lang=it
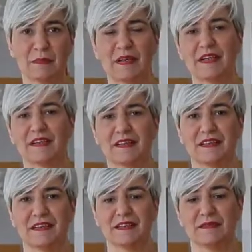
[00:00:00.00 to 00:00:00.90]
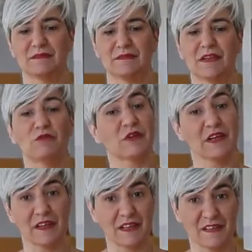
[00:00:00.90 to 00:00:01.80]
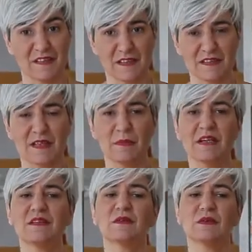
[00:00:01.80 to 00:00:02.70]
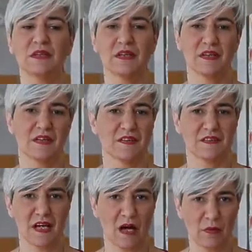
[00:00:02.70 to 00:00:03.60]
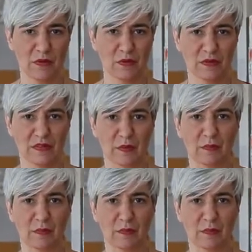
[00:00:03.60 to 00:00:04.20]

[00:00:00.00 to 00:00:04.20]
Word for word: per eh, favorire il distanziamento, Stiamo inoltre